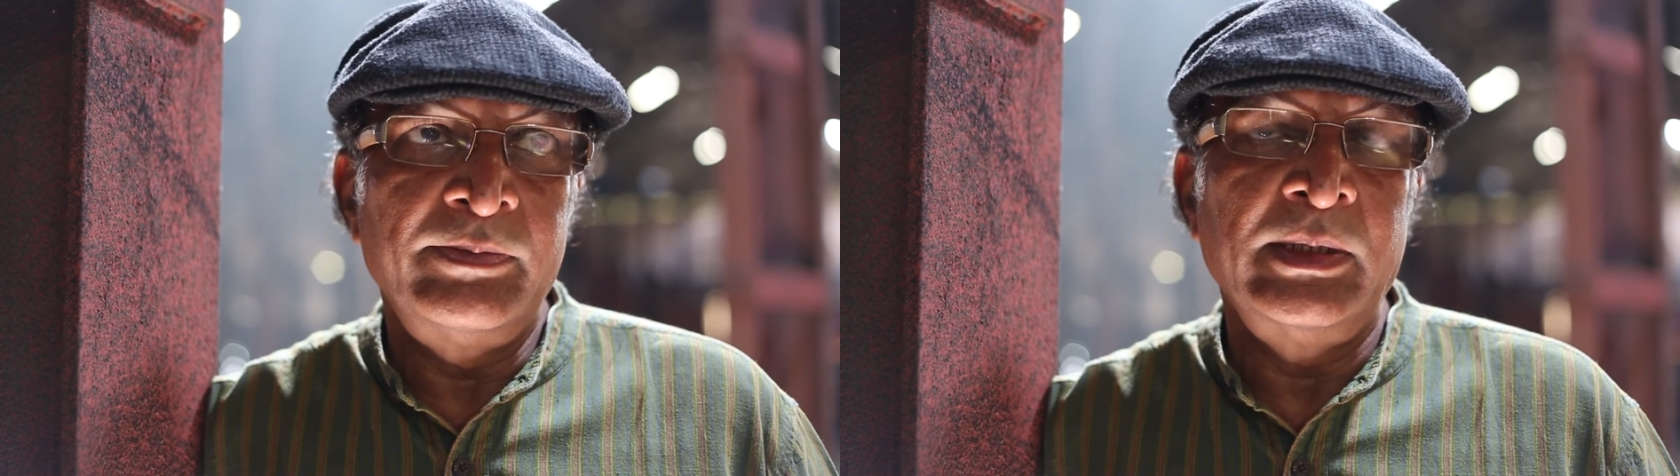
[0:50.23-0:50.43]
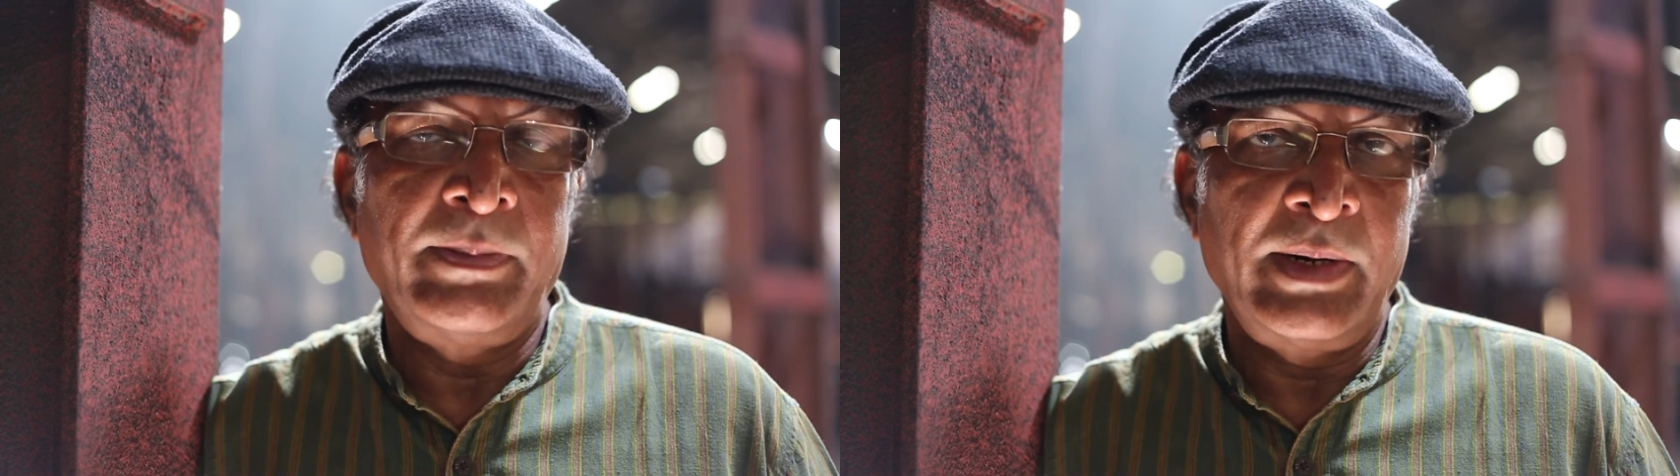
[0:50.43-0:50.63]

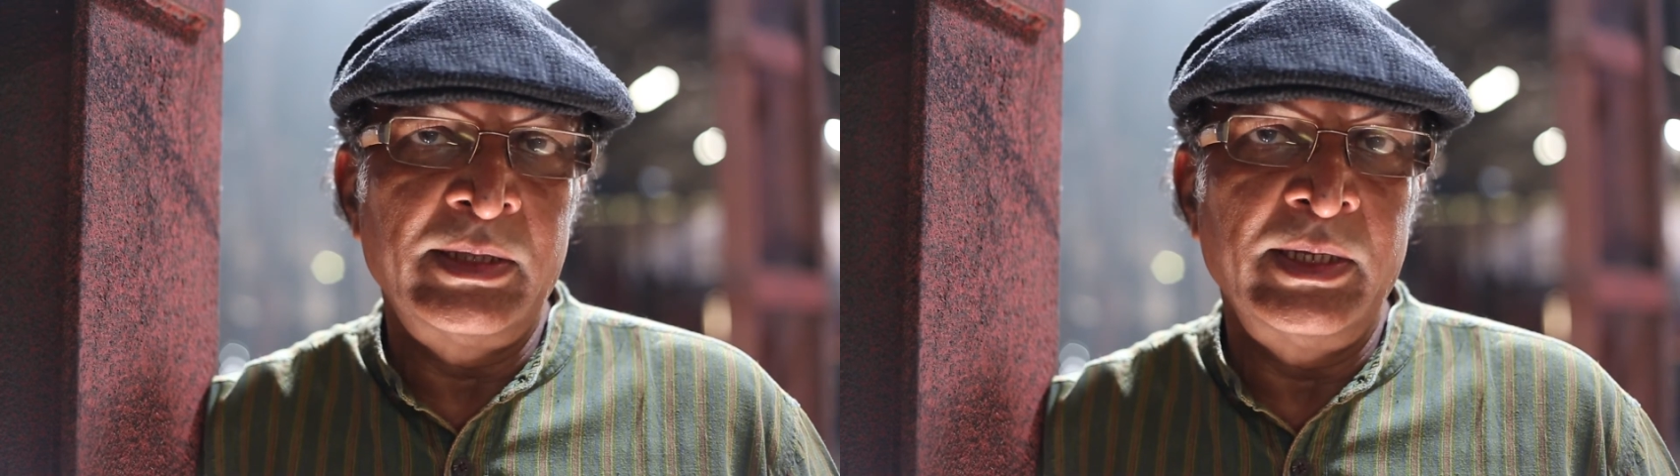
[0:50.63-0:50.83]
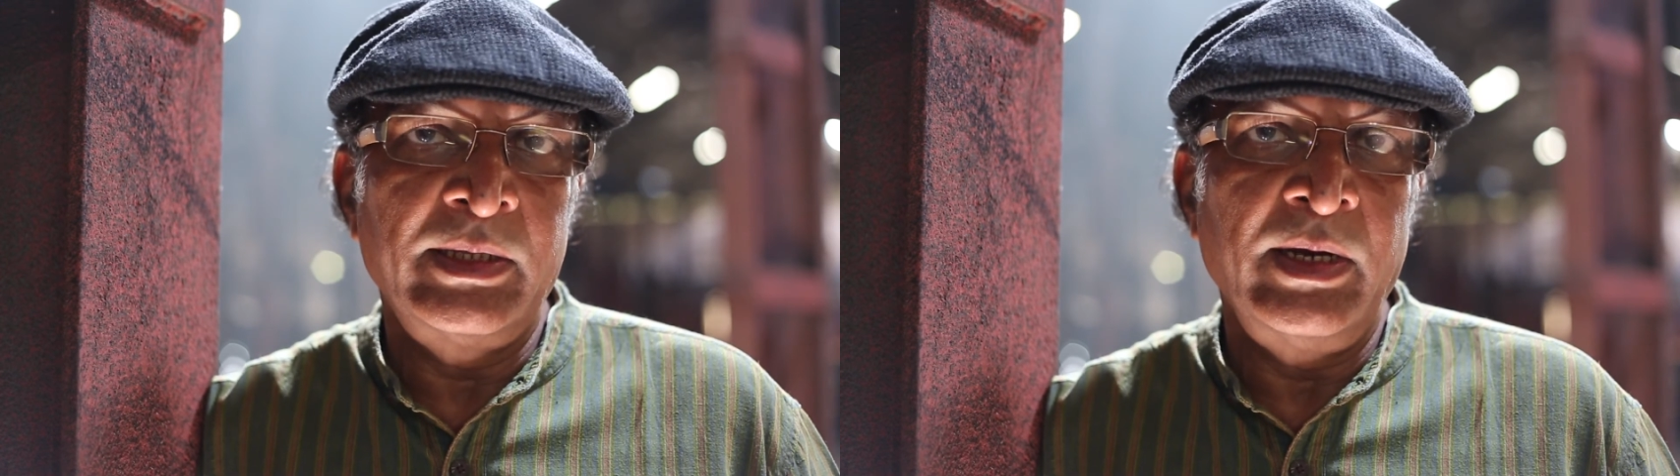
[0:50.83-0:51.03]
இந்த
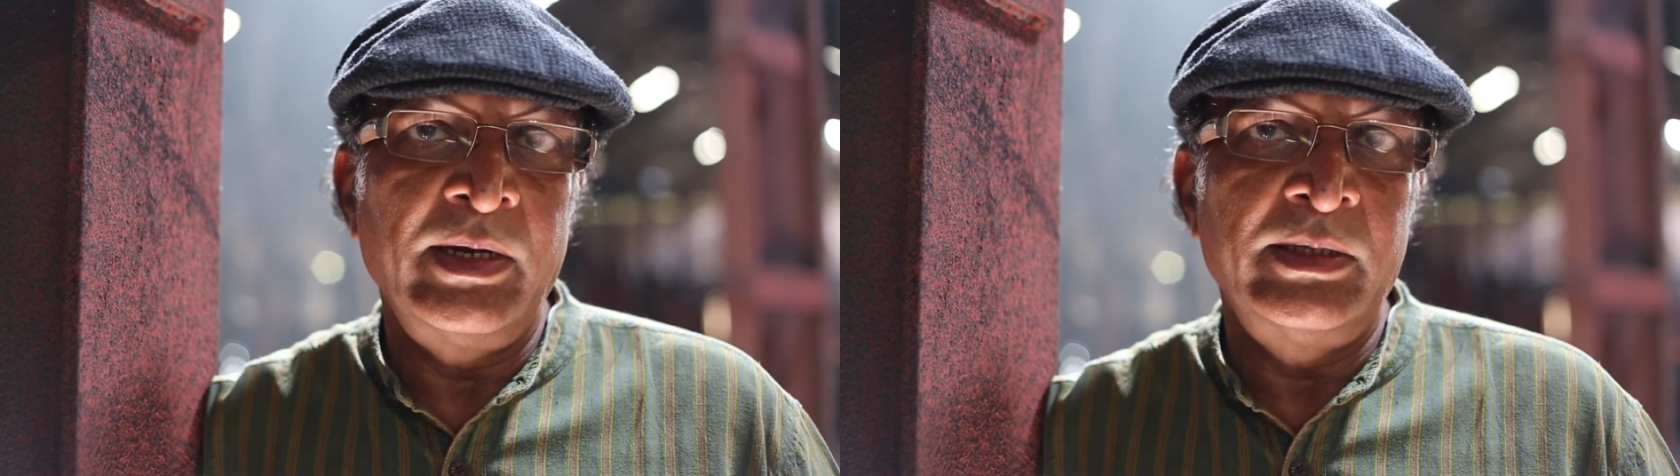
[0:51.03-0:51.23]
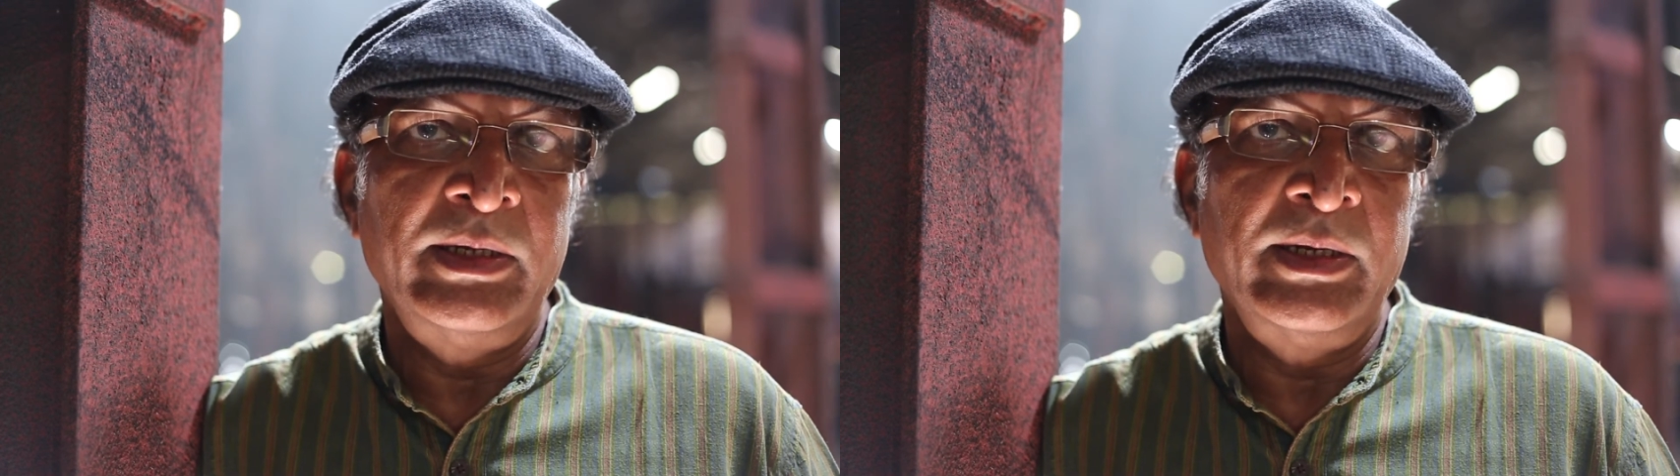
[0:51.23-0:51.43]
படத்தை
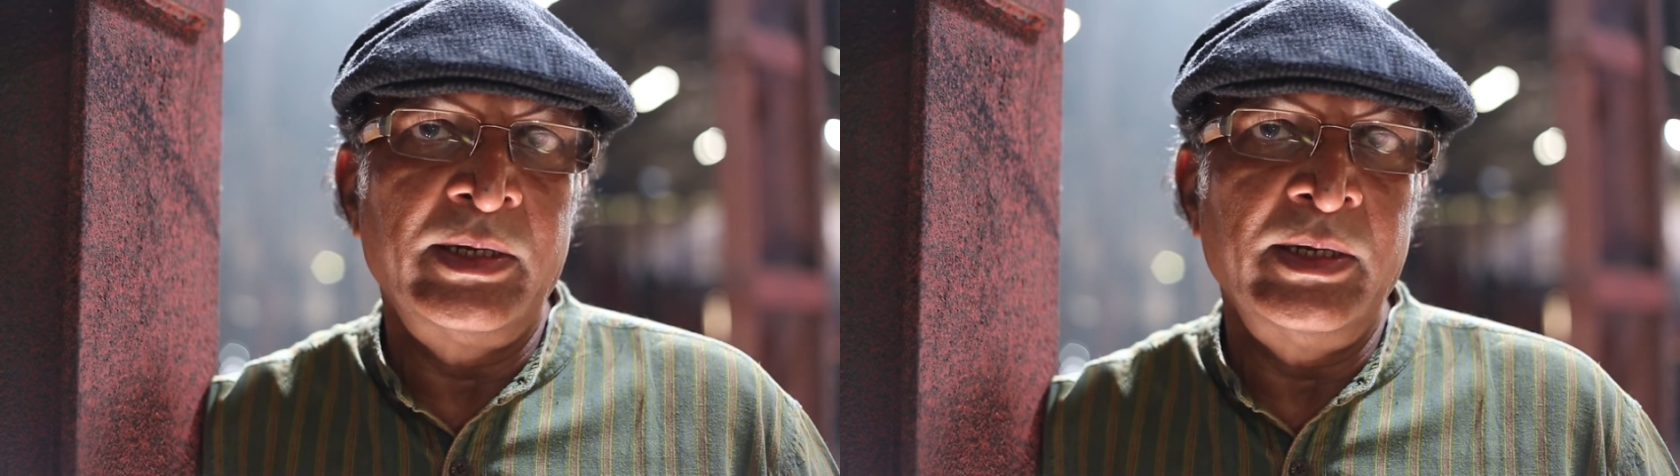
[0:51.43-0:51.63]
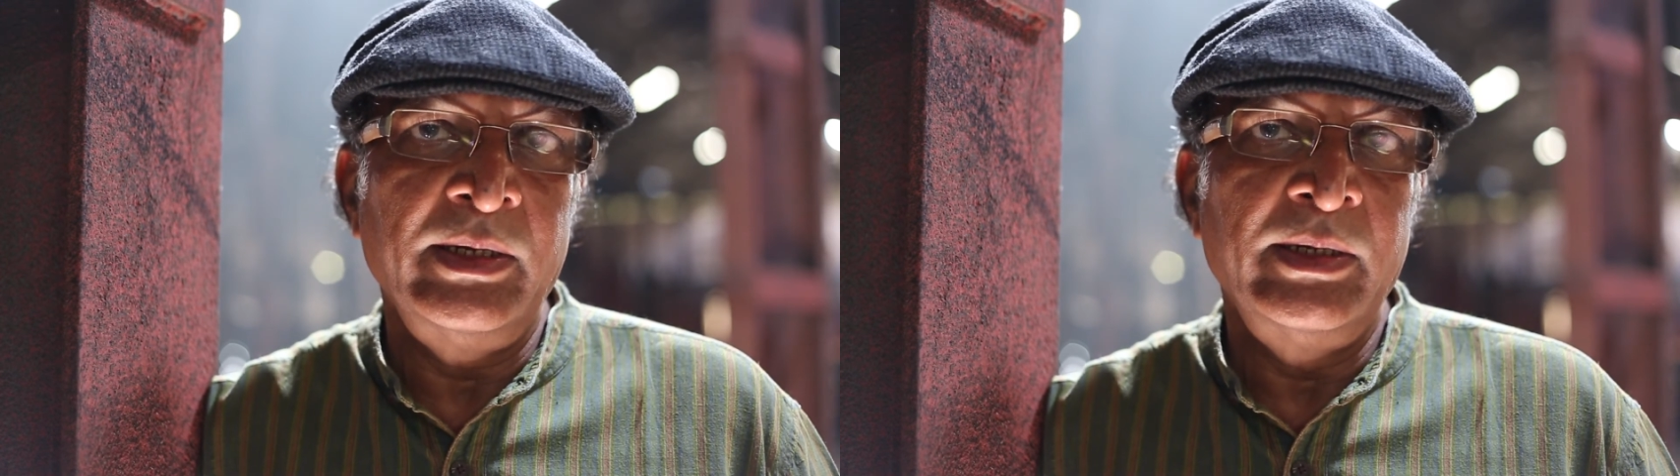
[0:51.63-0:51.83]
தயாரித்து
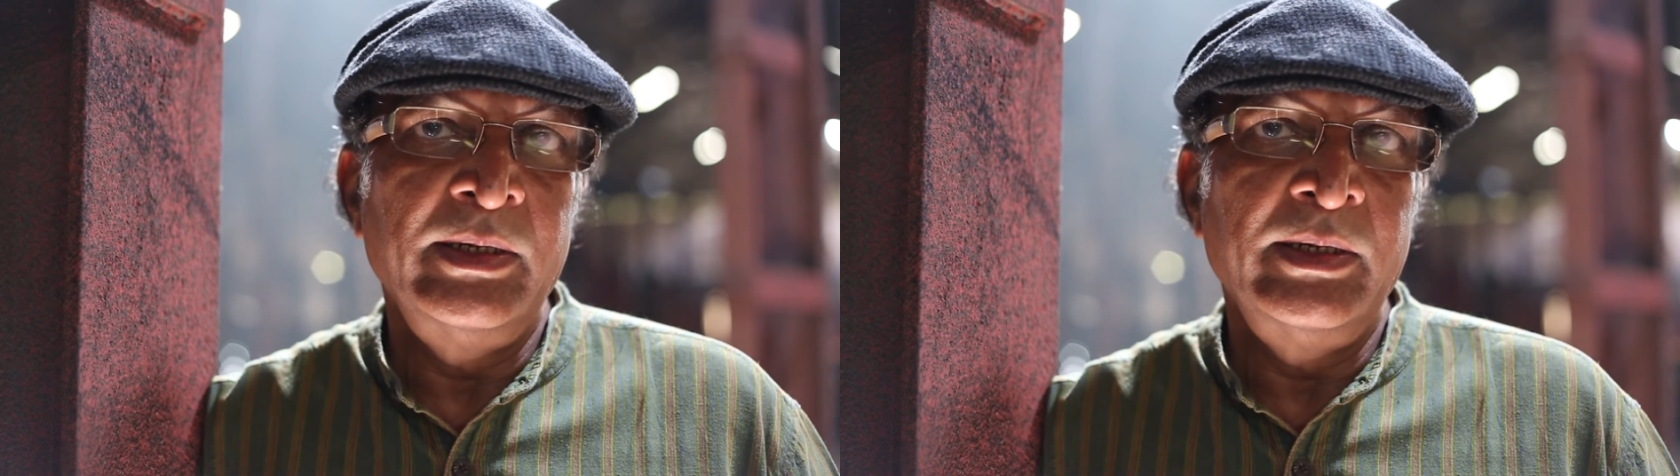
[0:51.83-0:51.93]
இயக்கிய